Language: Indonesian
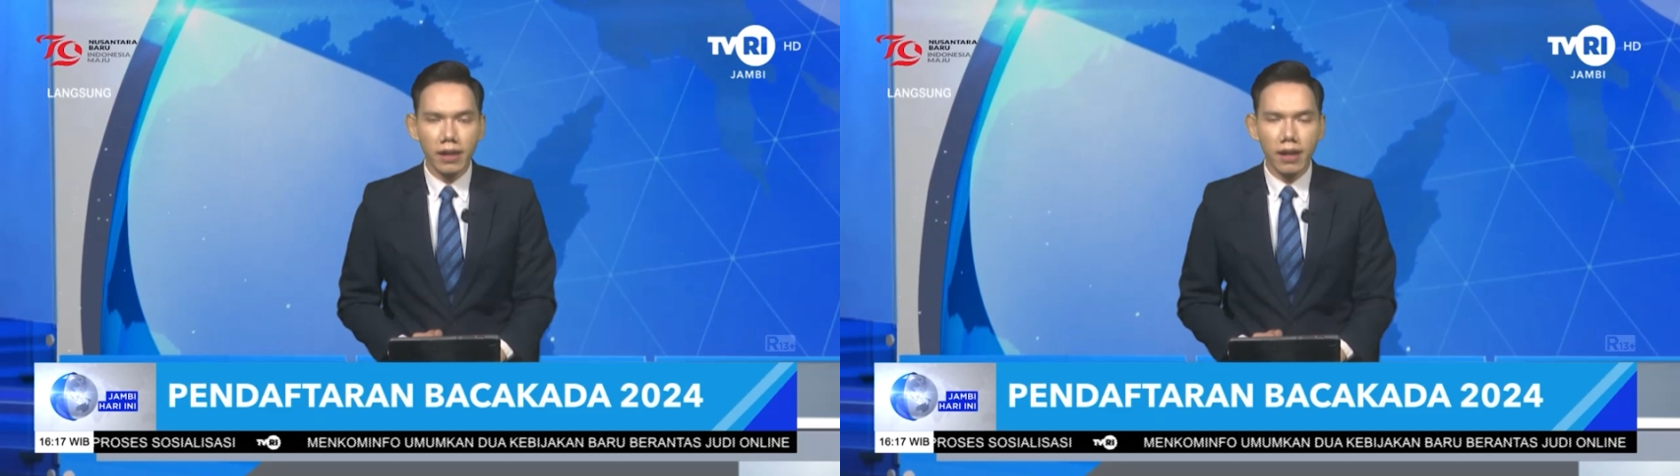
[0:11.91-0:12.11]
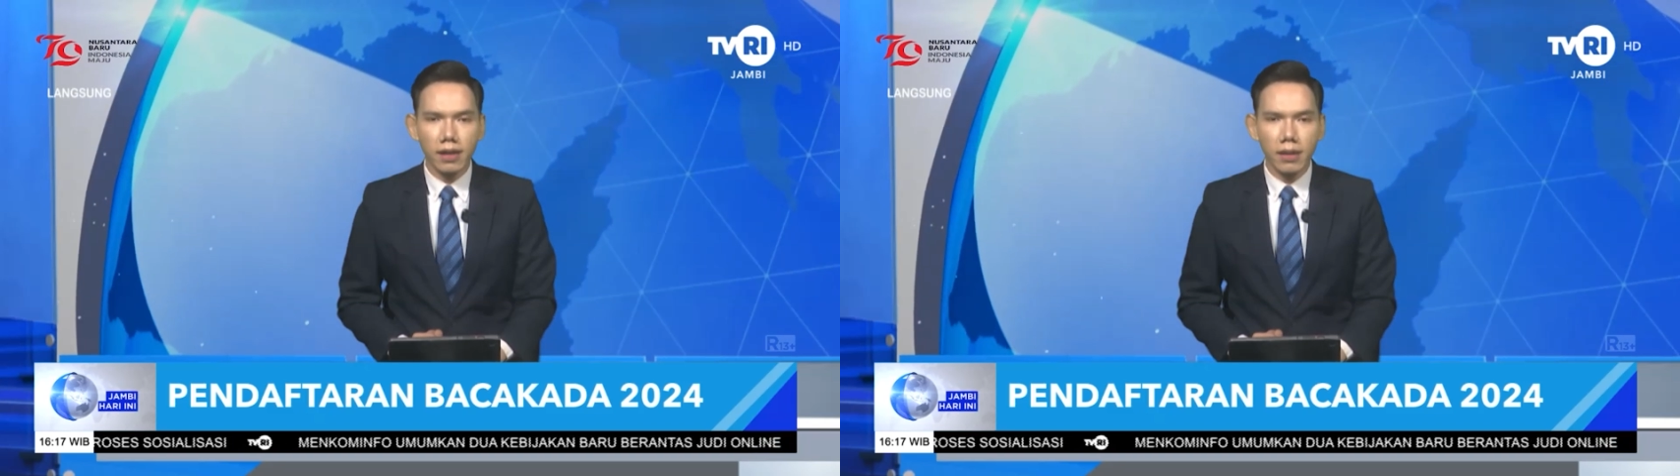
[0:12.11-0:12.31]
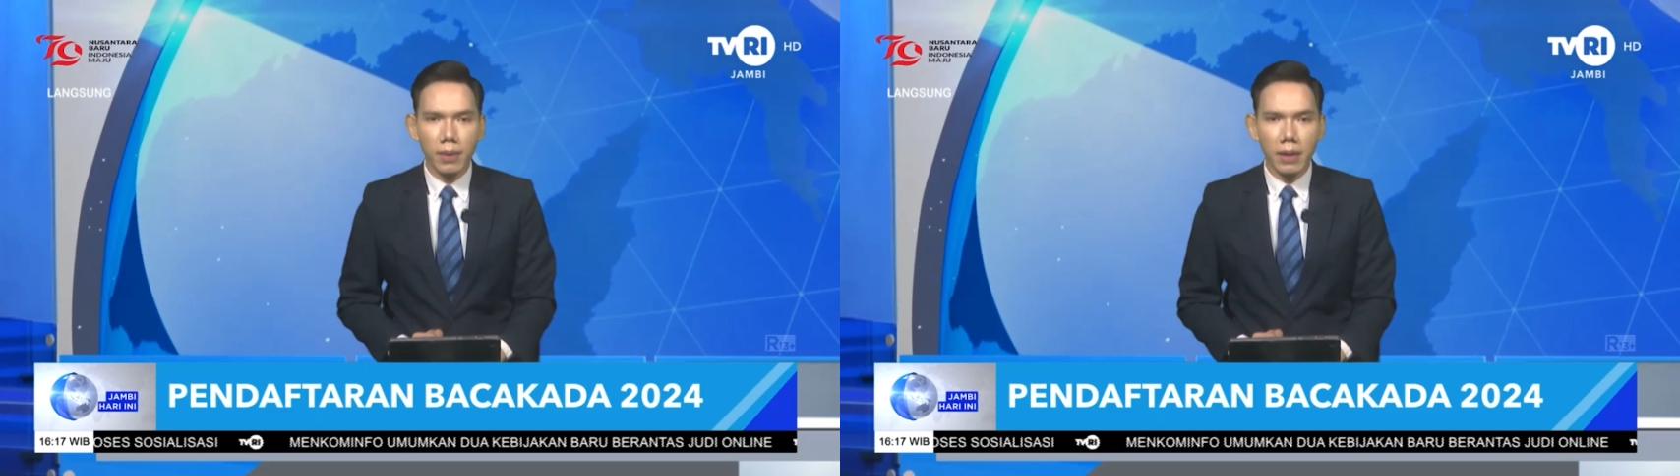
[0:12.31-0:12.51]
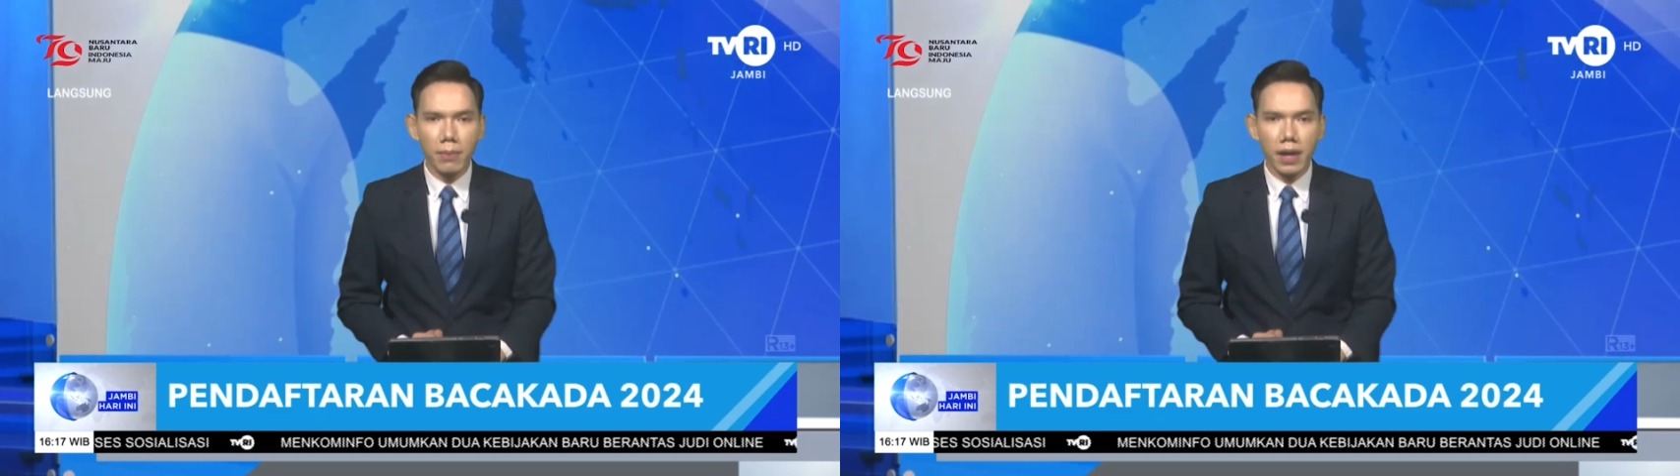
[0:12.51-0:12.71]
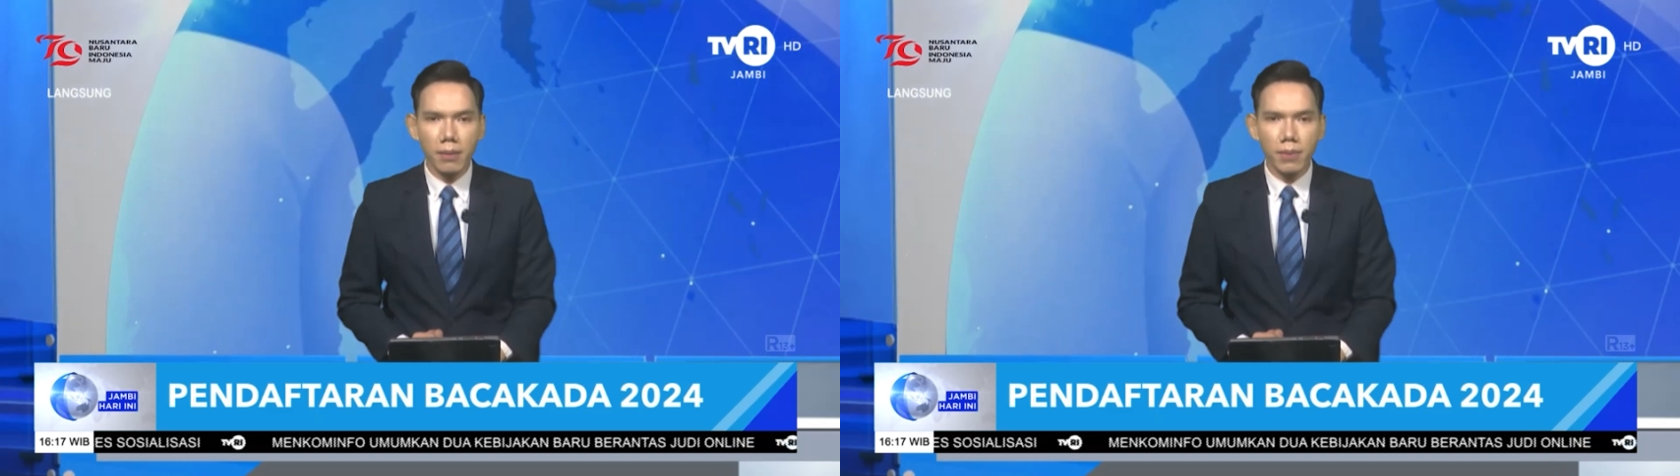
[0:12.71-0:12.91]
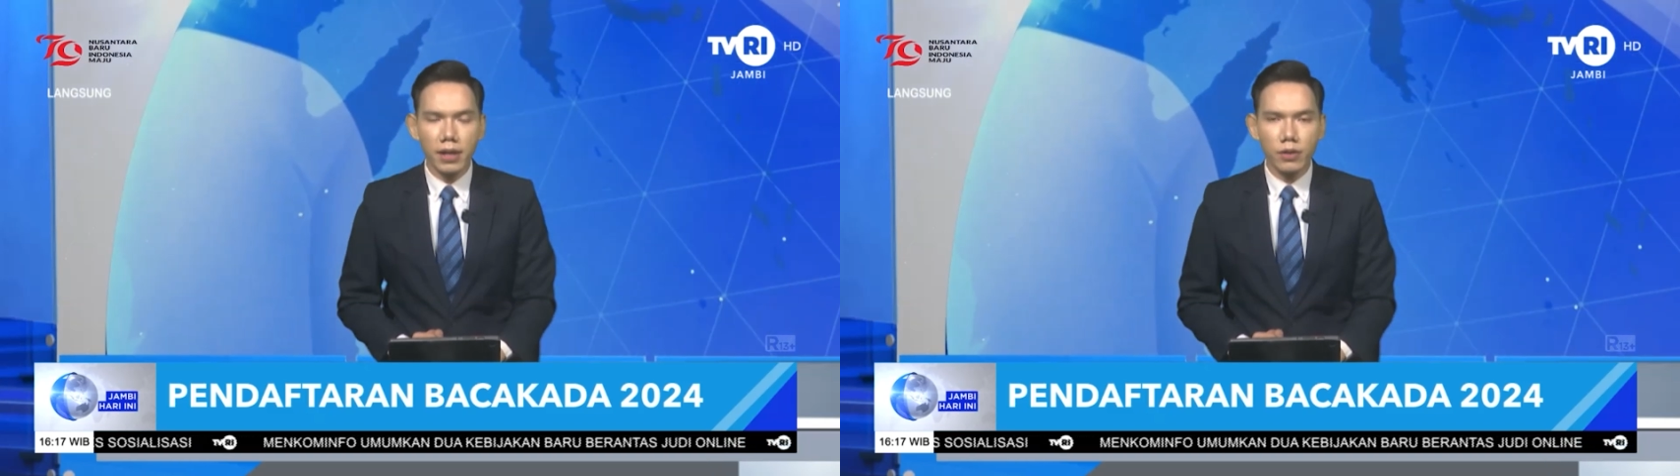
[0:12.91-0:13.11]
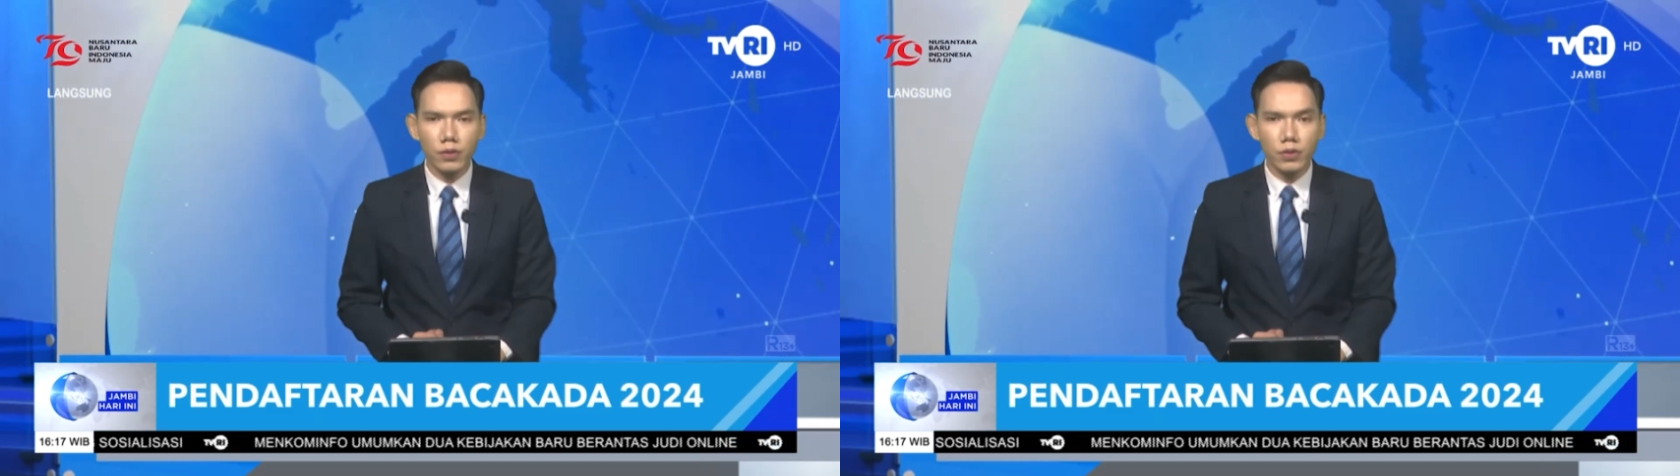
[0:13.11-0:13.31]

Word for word: yakni Bambang Bayu